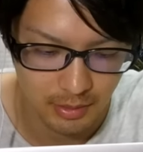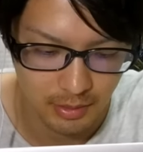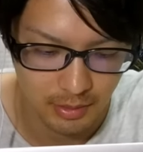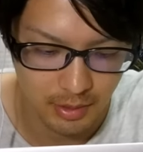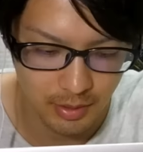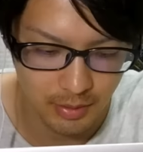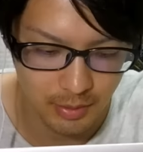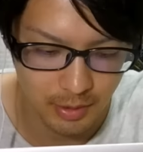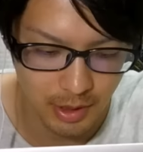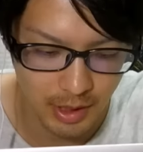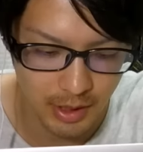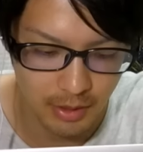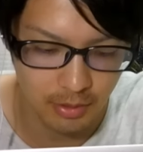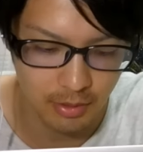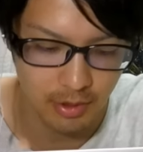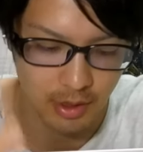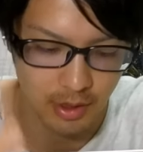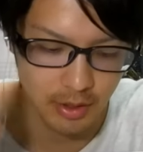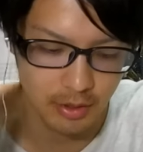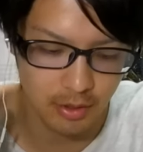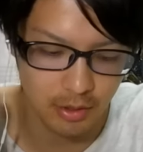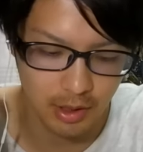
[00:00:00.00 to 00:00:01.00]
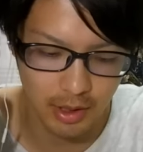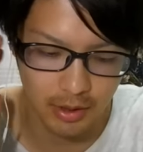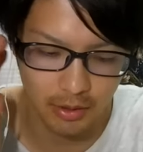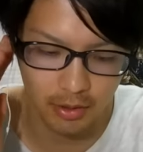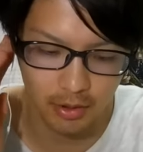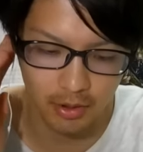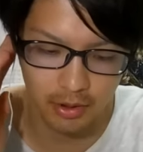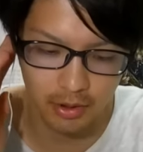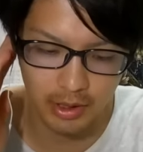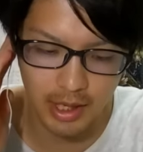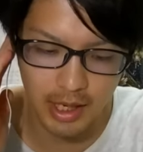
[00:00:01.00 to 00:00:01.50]
それでも解放、解放、解
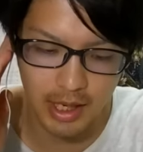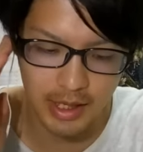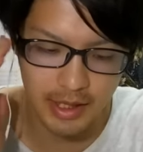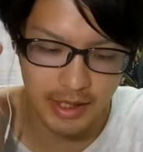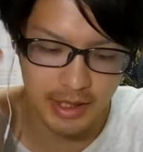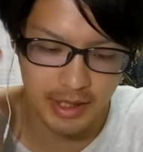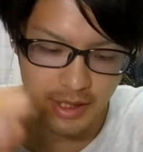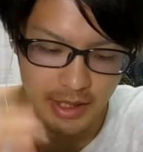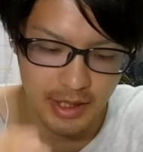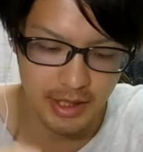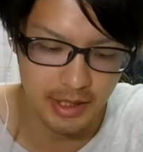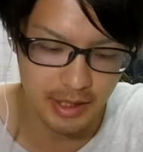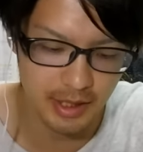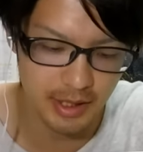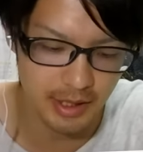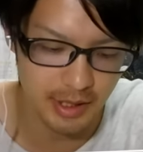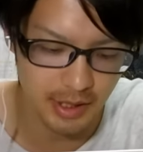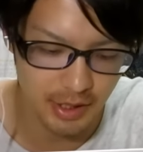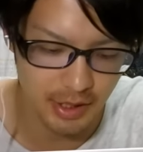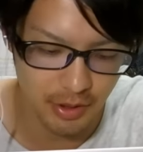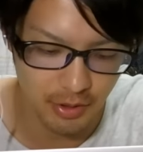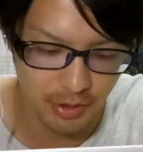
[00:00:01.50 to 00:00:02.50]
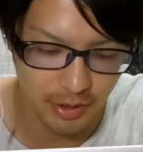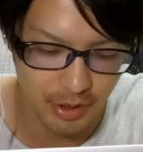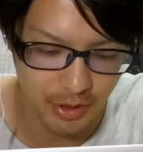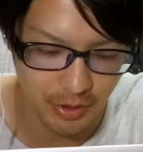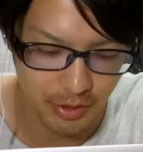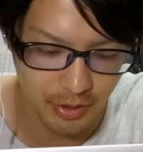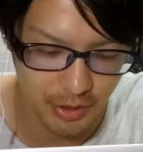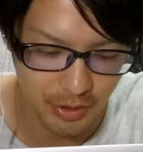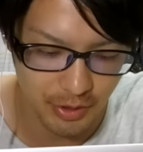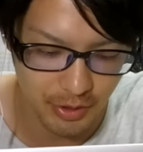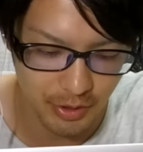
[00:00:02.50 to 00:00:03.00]
放。いやいい、いいよ、いい
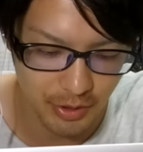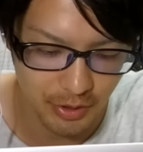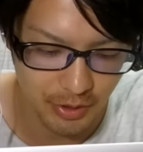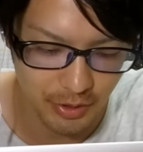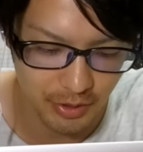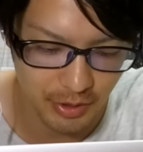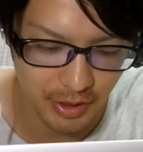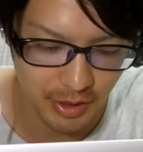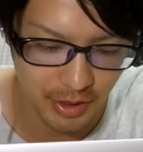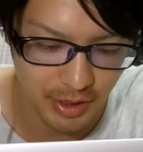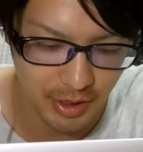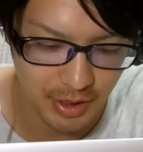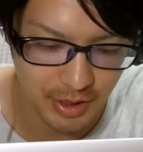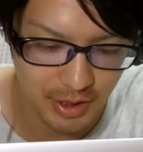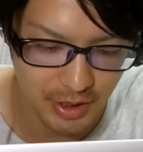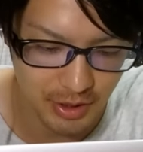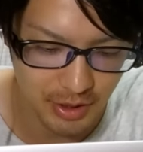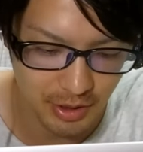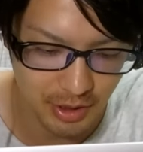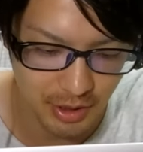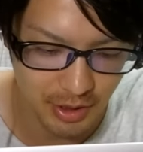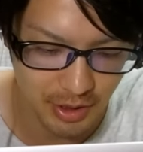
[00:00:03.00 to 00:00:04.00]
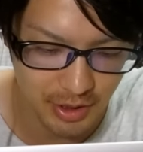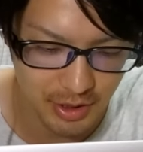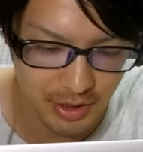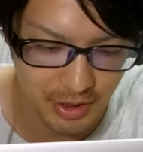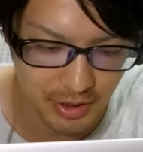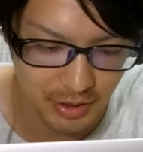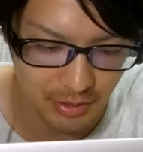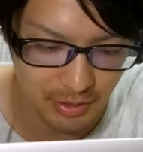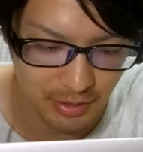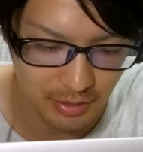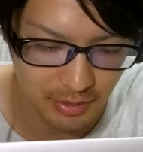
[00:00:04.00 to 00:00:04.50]
よ、いいよ、いいよ。出だしよ、出だし
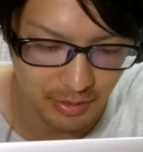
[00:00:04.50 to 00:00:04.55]
よ。